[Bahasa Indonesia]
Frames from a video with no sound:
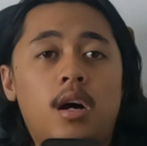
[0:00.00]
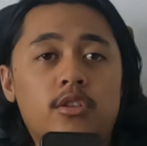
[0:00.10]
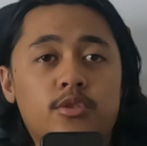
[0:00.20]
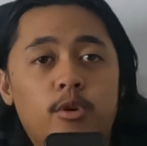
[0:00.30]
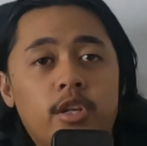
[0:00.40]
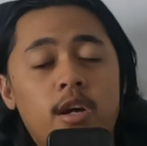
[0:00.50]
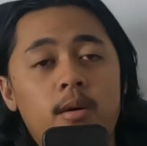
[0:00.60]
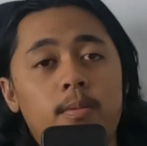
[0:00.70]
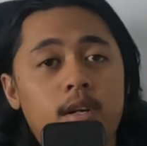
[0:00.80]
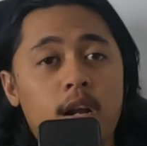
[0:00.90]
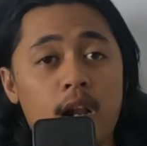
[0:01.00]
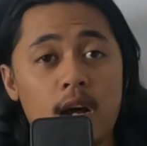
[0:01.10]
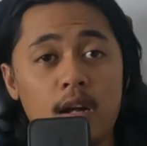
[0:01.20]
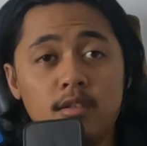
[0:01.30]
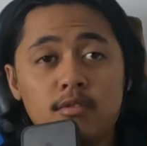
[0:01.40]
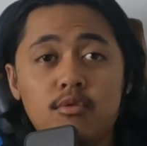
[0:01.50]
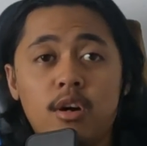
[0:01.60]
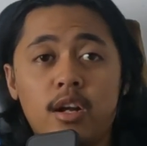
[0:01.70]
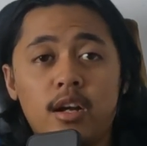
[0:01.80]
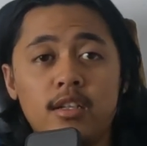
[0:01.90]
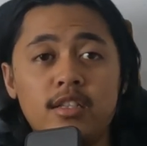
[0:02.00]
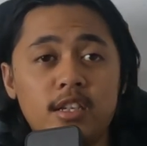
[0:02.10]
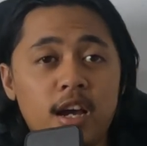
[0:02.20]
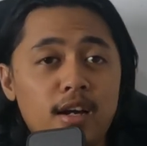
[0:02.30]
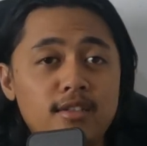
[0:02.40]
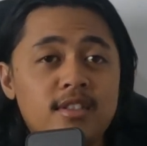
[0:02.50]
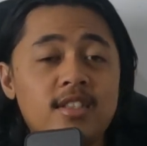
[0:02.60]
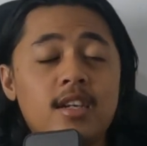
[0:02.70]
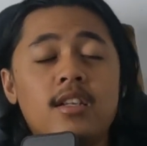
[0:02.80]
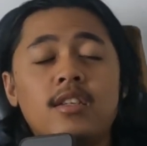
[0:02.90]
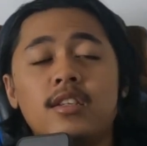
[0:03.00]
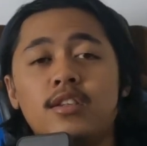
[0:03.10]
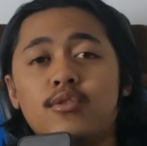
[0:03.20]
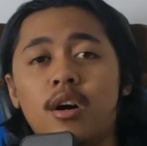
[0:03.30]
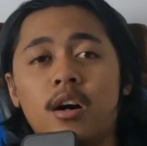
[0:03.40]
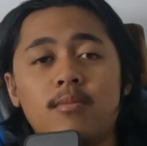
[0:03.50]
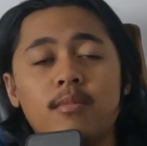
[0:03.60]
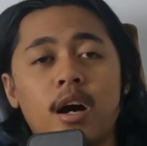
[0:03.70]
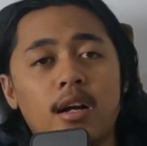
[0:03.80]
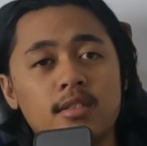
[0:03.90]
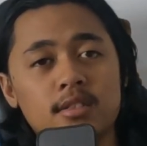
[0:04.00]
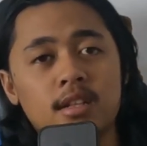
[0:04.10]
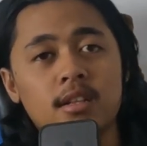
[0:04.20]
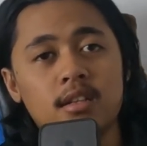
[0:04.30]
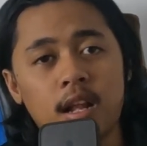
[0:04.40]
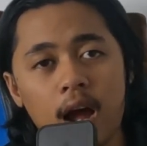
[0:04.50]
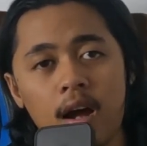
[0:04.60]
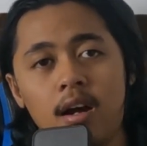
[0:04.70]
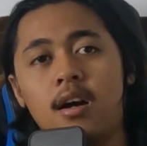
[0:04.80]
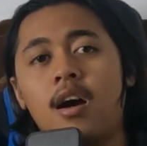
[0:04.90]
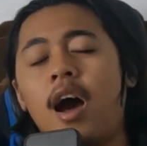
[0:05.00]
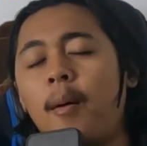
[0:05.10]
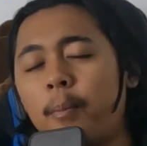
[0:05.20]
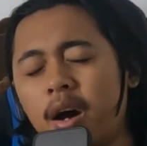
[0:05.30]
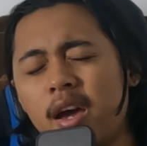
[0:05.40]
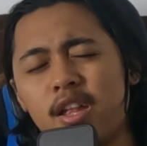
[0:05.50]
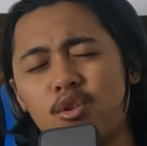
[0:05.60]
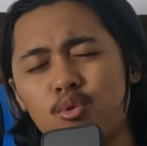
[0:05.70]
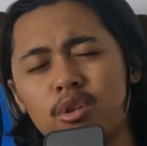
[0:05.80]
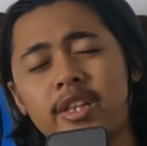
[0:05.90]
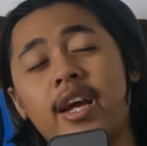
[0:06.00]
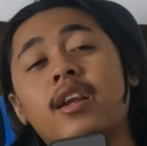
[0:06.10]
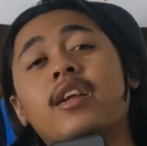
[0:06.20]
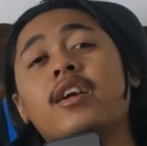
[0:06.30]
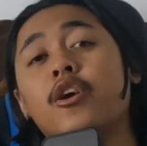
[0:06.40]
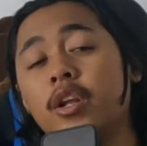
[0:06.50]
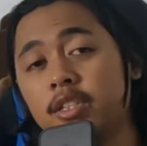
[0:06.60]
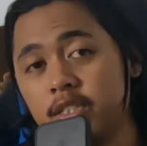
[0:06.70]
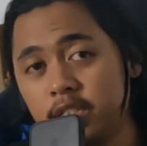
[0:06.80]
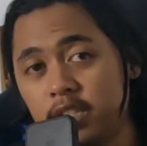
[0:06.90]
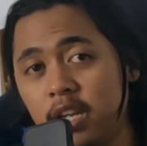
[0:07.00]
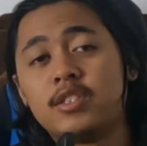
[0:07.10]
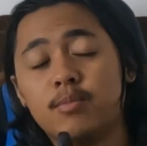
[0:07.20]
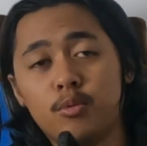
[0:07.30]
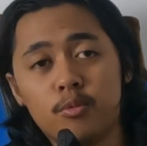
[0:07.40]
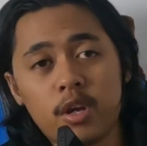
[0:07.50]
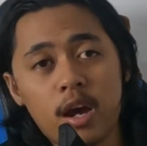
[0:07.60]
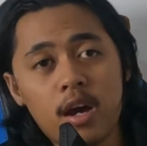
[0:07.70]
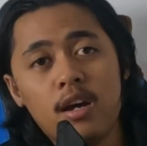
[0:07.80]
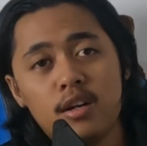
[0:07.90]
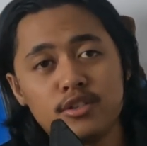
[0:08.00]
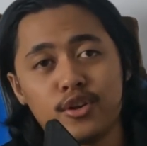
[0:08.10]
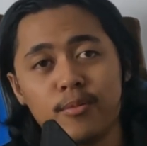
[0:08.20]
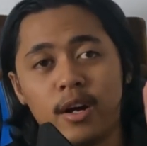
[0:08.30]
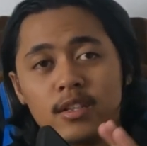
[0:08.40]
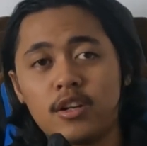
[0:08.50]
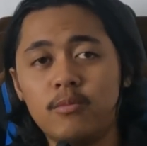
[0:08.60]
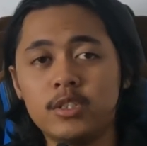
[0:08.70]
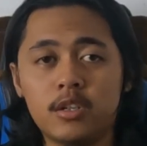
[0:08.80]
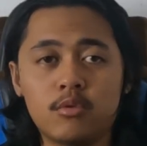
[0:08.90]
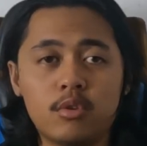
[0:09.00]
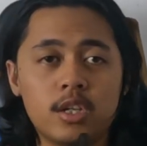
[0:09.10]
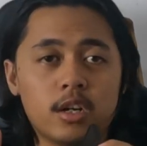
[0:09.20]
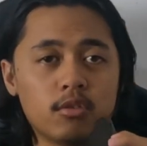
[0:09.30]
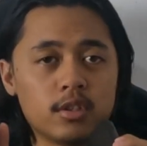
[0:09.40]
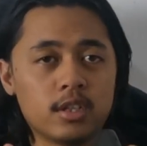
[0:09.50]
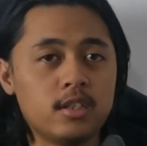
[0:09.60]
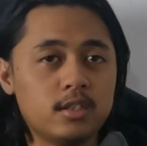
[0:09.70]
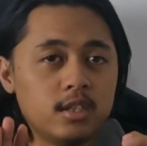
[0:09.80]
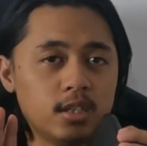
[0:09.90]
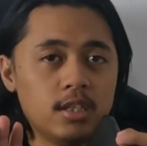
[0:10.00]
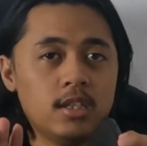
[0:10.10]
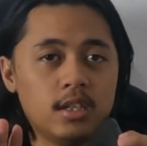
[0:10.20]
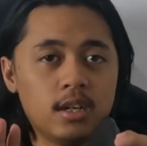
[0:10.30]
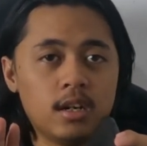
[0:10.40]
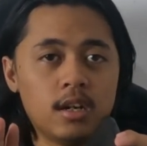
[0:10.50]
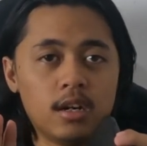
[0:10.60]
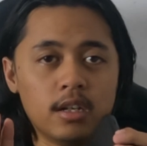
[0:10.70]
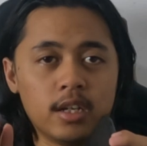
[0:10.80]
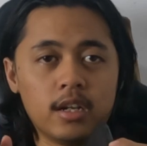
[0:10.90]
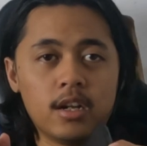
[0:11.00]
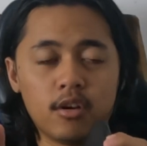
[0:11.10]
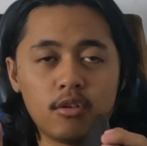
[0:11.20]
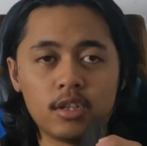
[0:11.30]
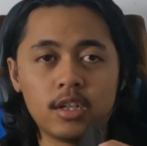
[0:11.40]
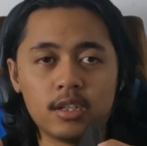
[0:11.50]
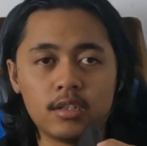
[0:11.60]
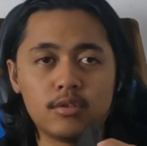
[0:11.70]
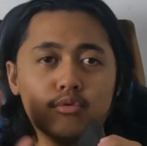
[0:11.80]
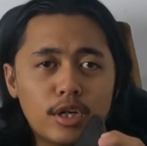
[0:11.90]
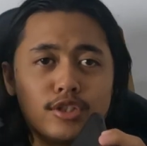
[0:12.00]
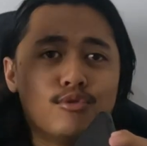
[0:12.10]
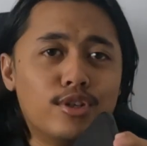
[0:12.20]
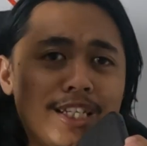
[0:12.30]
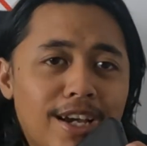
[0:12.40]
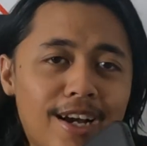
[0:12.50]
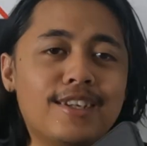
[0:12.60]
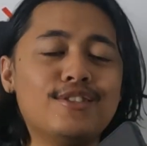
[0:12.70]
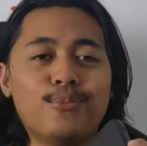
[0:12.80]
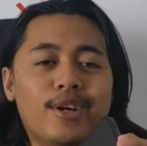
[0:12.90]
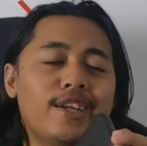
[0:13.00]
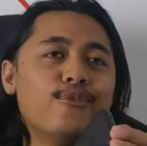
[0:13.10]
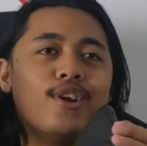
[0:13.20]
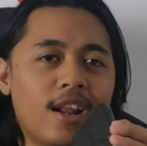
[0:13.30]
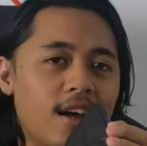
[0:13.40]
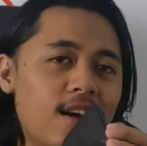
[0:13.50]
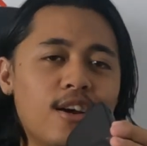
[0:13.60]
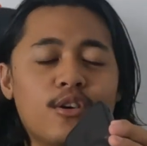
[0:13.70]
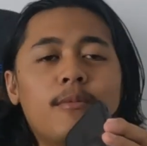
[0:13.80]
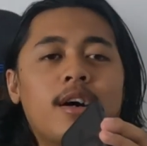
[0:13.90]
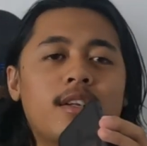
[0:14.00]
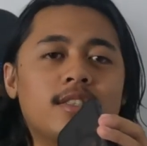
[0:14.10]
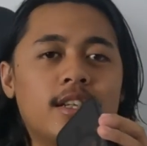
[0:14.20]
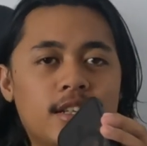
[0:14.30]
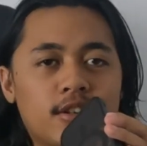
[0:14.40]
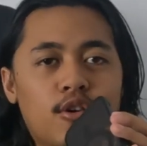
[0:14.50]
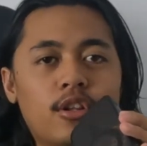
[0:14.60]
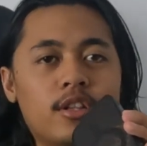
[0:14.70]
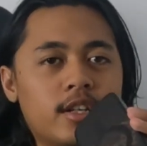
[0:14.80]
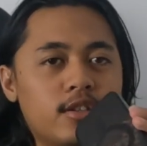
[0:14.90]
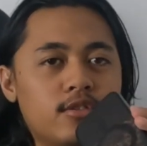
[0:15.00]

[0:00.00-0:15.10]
Halo semuanya, perkenalkan gue Reka Ditya Jadi kali ini gue akan bahas tentang apa itu teknik geodesi Sebelumnya, sorry banget kalau misalnya gue jarang konten Jadi uh, ini adalah konten tugas kuliah Cuman ya udahlah, gue bakal dijadiin konten